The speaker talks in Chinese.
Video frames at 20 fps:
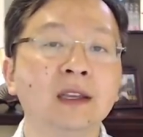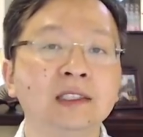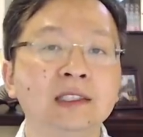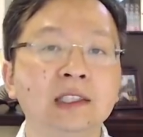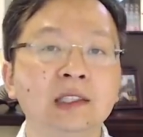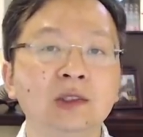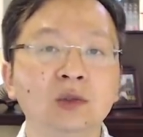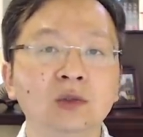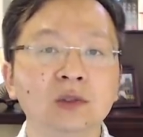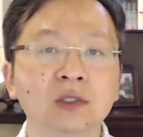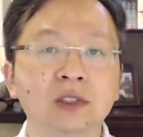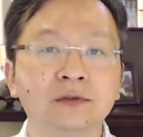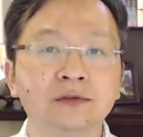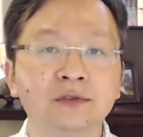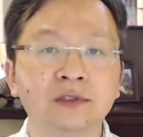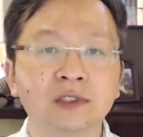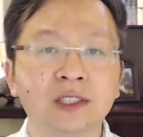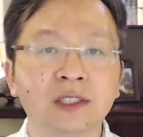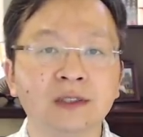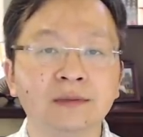金庸的
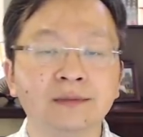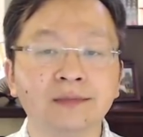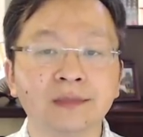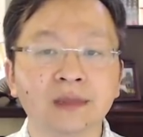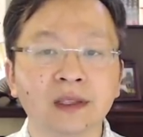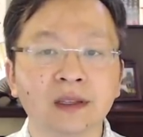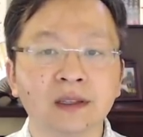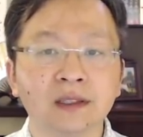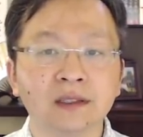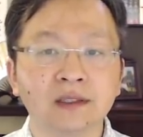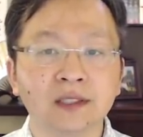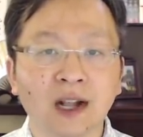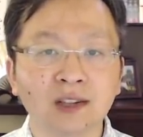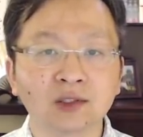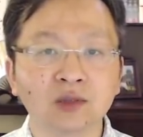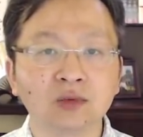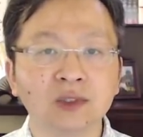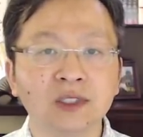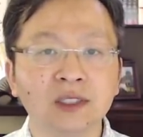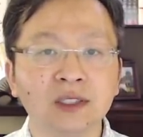父亲查
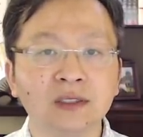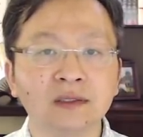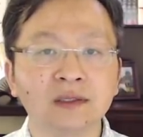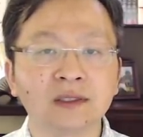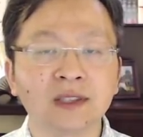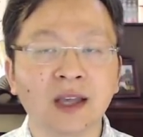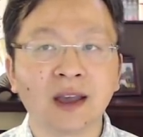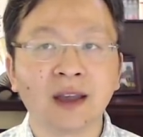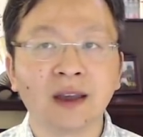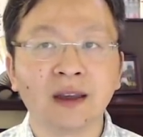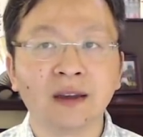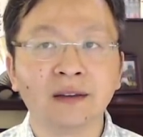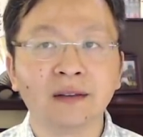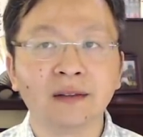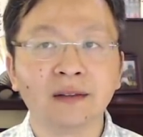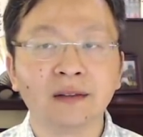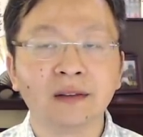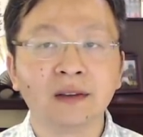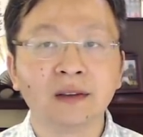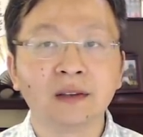叔清
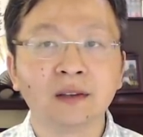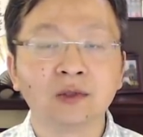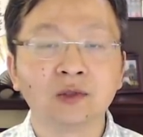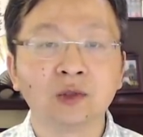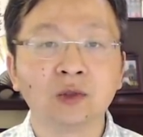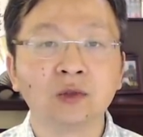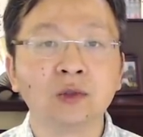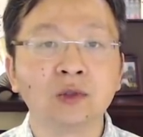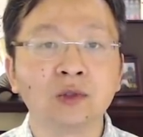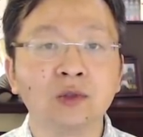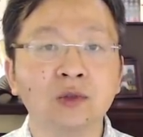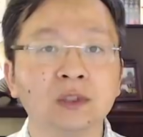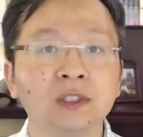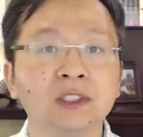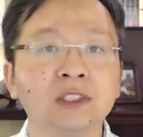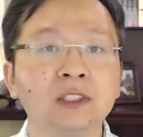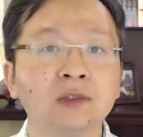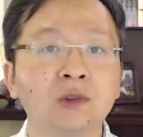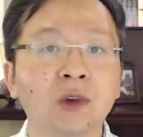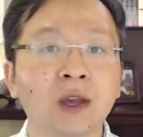在中共取
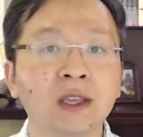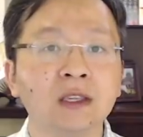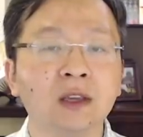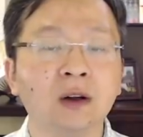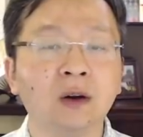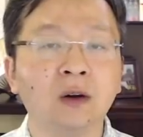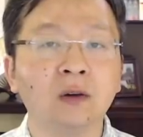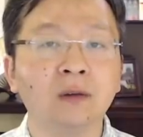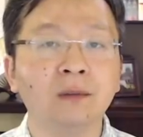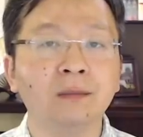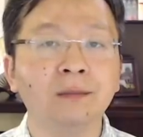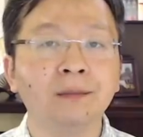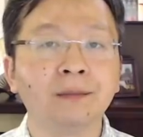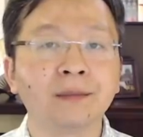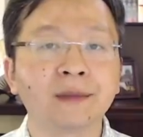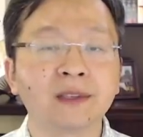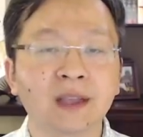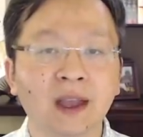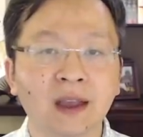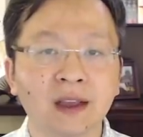得政权以后，
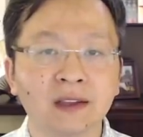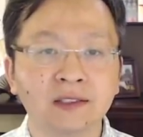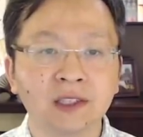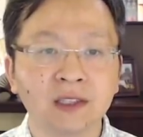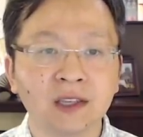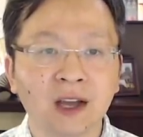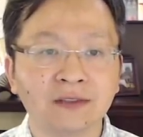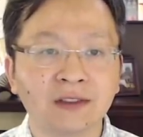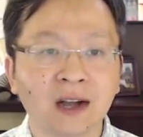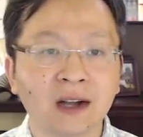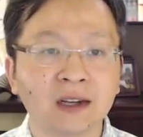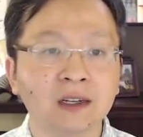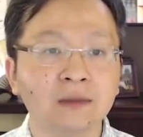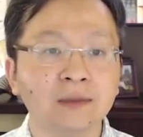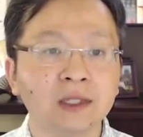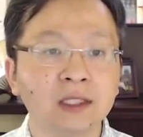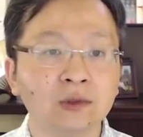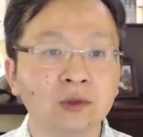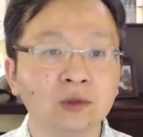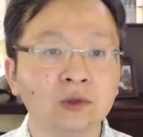在镇压反革
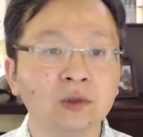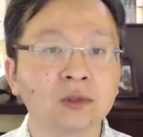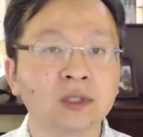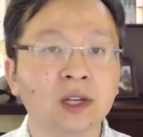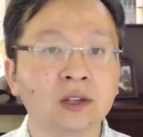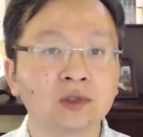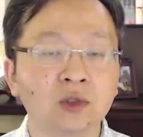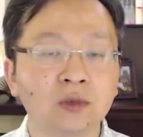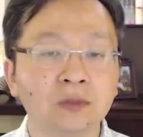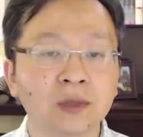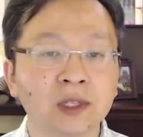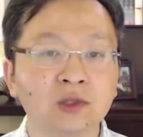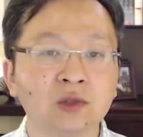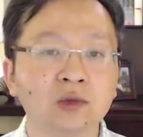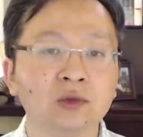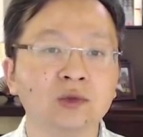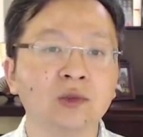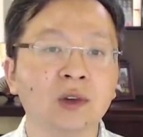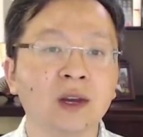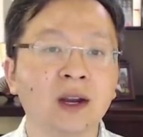命运动当中被
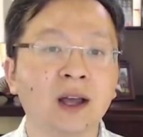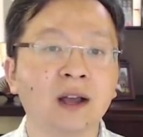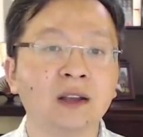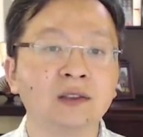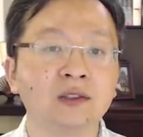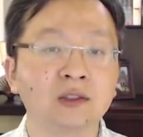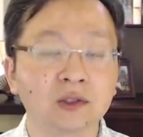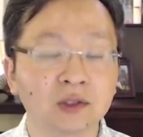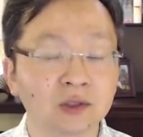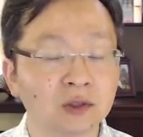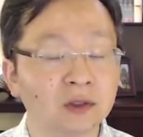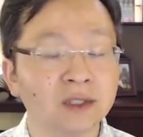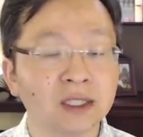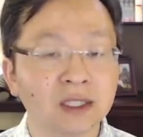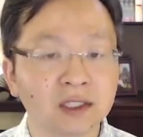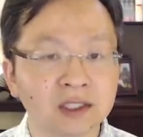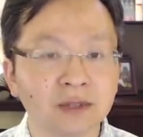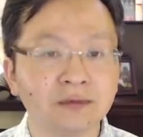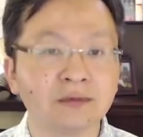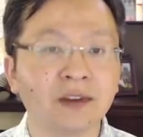处决了，就是所谓
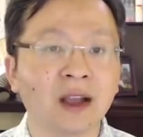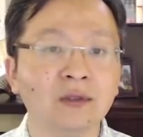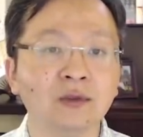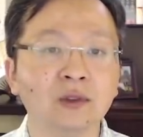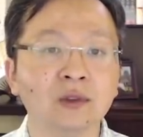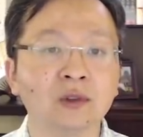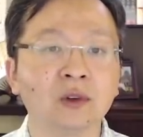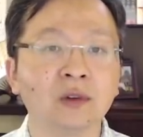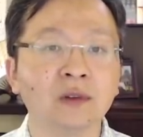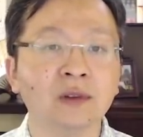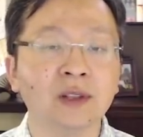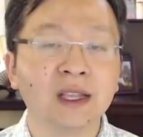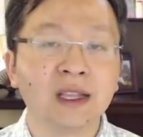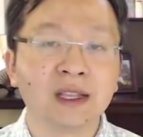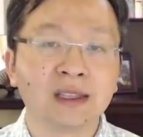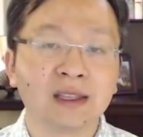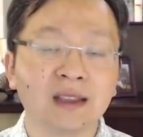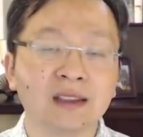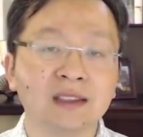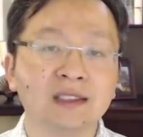的镇反运动。
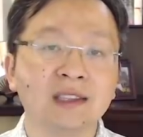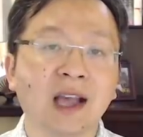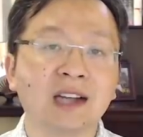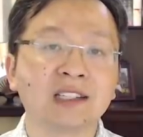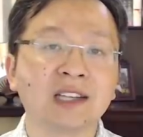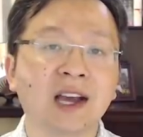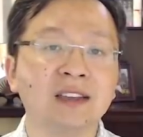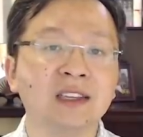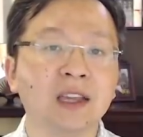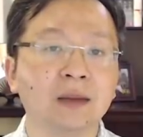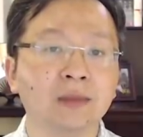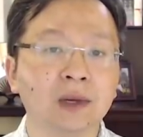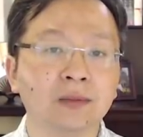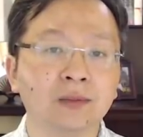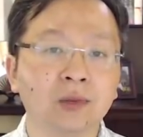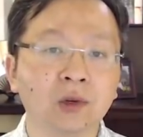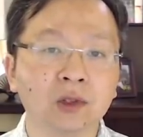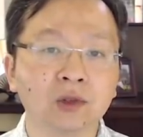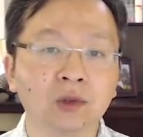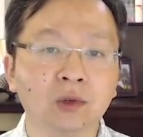他的家产也被
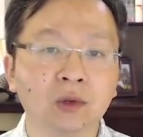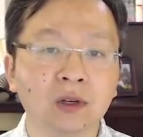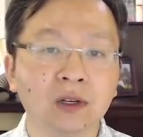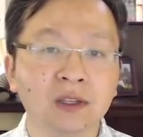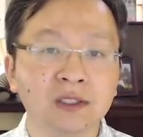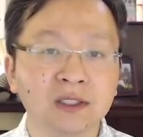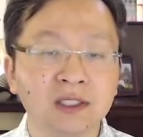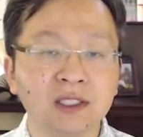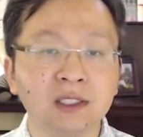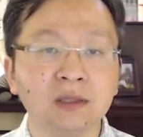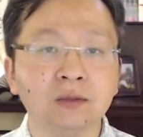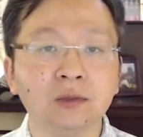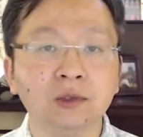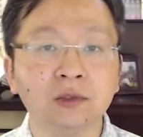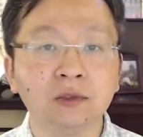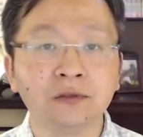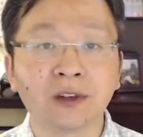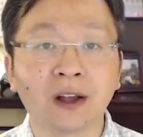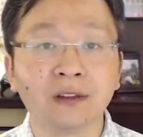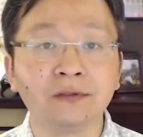剥夺，继
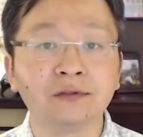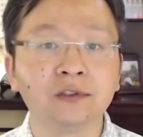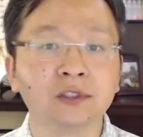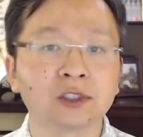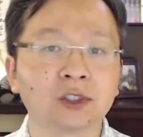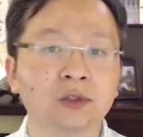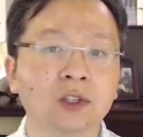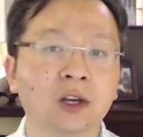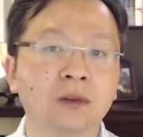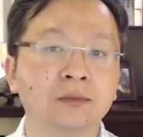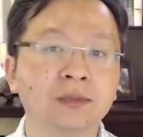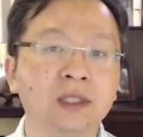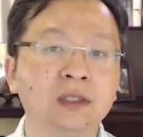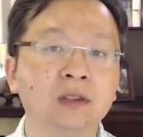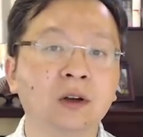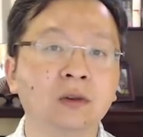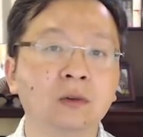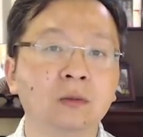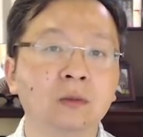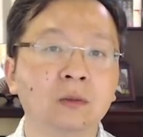母反复受到批
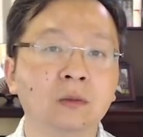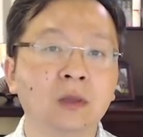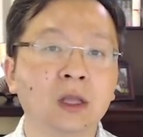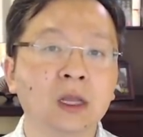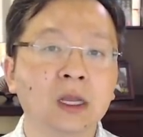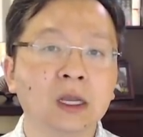斗。